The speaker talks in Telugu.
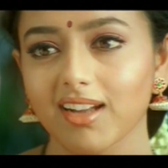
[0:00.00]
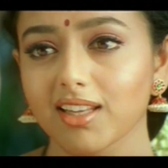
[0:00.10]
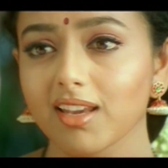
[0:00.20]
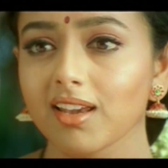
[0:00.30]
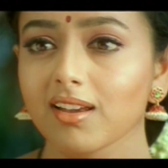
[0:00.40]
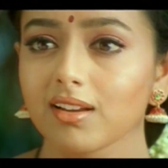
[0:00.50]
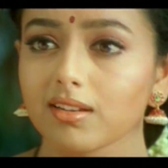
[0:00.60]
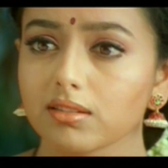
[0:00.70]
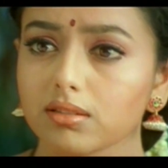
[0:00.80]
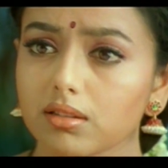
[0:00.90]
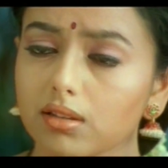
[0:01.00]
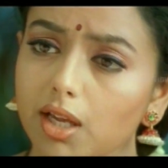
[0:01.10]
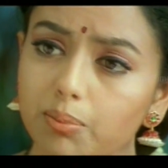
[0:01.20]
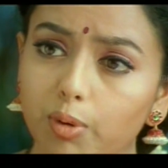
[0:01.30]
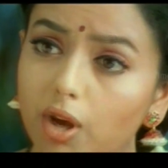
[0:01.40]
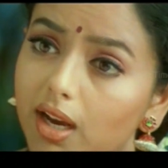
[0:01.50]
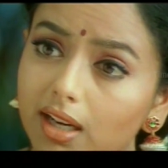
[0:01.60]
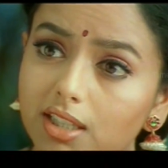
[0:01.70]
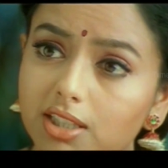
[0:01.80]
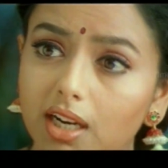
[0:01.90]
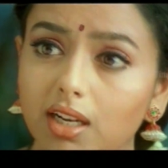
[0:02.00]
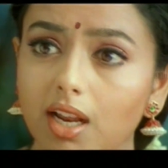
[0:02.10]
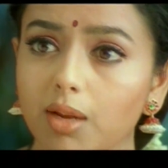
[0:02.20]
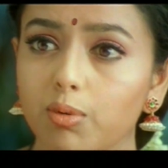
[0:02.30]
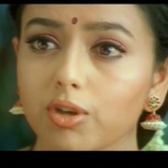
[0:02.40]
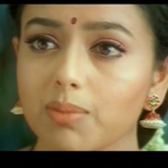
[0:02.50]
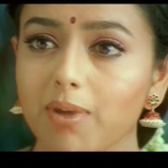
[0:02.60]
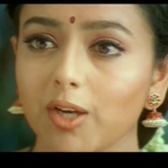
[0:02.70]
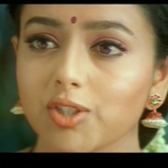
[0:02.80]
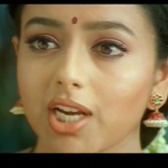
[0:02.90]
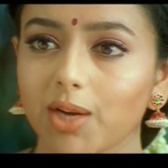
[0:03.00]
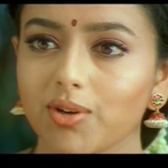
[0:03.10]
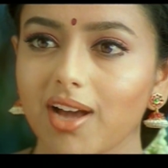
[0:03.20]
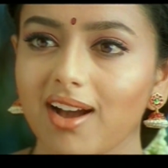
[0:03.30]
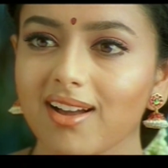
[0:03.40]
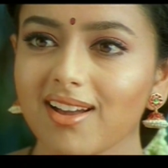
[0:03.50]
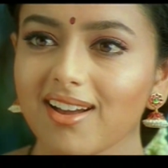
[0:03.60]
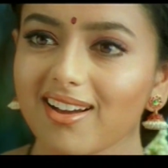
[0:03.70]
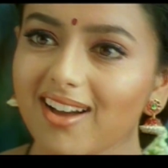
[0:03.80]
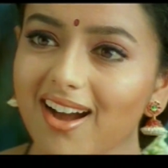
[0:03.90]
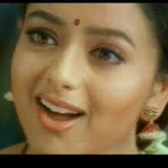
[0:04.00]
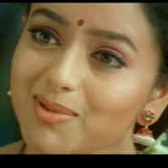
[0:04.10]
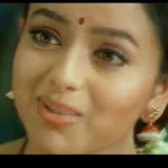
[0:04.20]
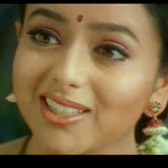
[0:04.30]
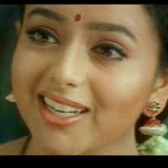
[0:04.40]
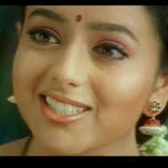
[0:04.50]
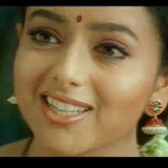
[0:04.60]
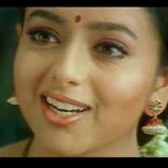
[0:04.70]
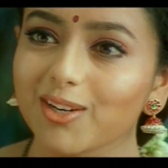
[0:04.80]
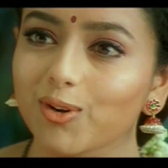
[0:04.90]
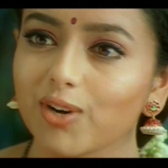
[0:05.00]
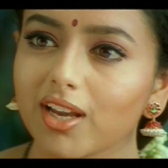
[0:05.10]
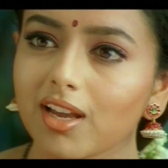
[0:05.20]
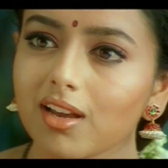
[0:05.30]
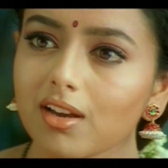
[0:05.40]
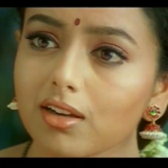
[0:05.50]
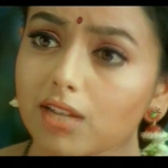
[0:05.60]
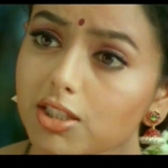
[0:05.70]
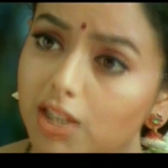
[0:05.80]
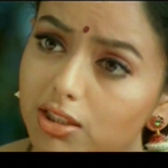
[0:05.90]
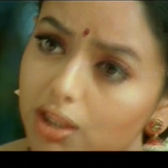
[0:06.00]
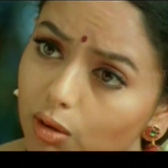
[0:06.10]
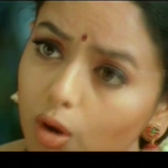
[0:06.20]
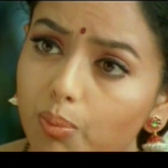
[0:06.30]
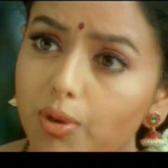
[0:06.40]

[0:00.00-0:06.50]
అది నేను పోయాక నా శరీరాన్ని బూడిదపాలు చేయకుండా ఆసుపత్రికి ఇచ్చారనుకోండి నేను చచ్చి కూడా